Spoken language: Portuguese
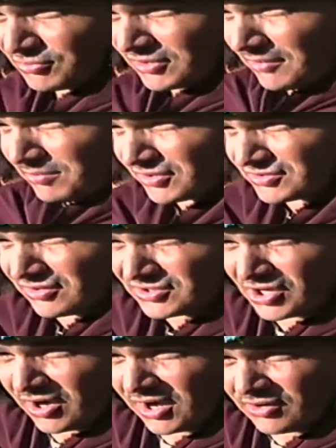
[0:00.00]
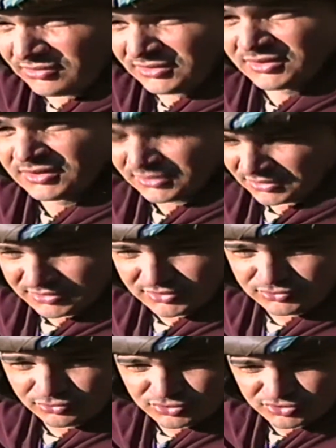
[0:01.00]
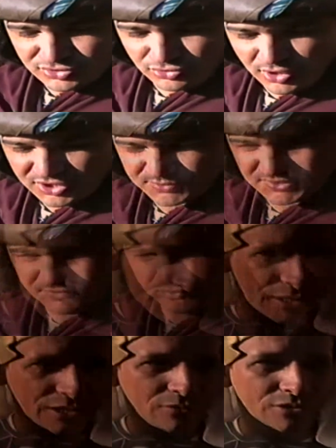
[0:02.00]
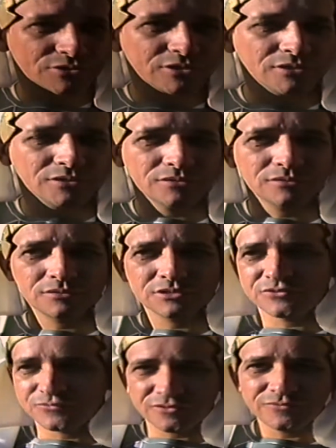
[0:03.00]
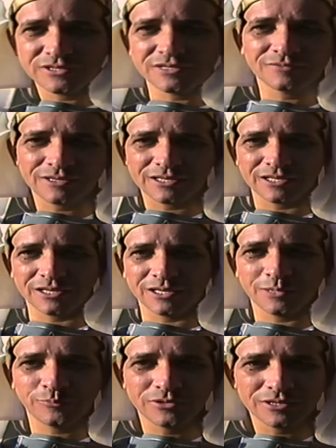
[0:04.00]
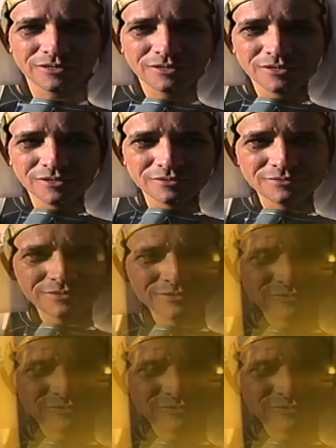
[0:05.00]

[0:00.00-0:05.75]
muita repercussão nacional atitude de sorte. Participar, eu acho que a gente vive, né? Aquela época e